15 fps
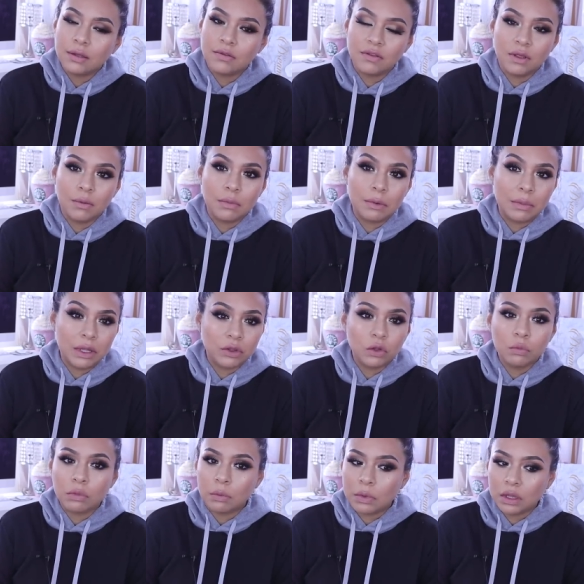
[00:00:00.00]
este,
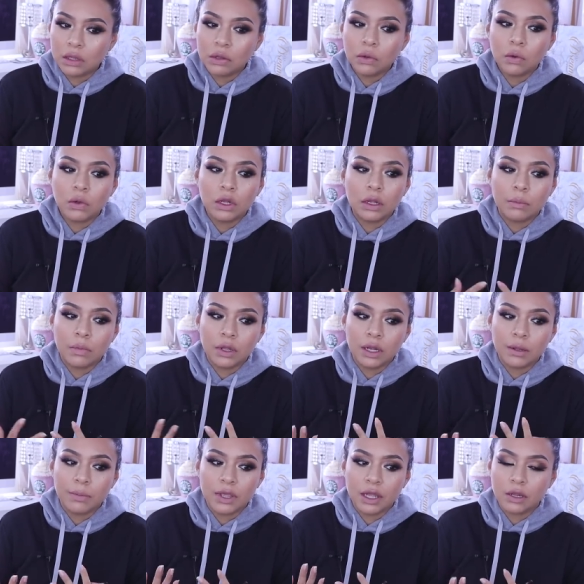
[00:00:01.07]
mamando, mamando, en la,
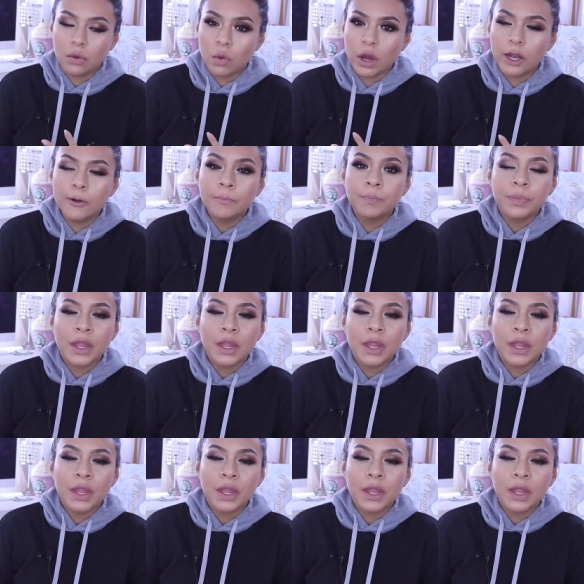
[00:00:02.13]
mañana igual.